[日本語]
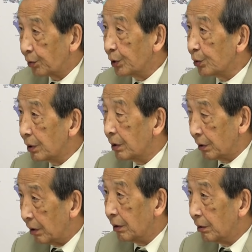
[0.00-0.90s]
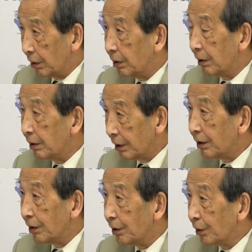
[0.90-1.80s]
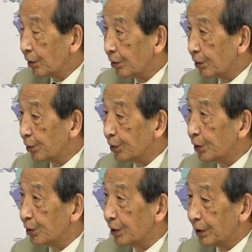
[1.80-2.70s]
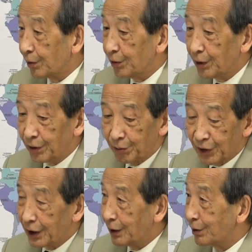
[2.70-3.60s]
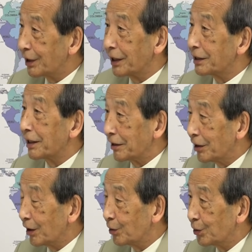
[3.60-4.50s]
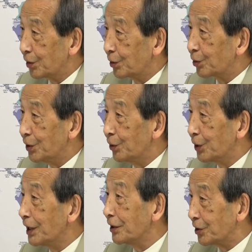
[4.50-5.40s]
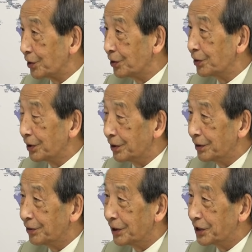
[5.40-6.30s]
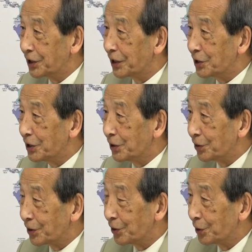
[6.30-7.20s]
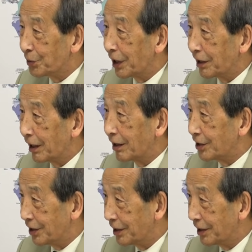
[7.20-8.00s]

代金が変わるって。ねこんなことやこんなこと無理やりやったらねあの、うん、独禁法違反ですよ、うん、優越的地位の利用みたいな話、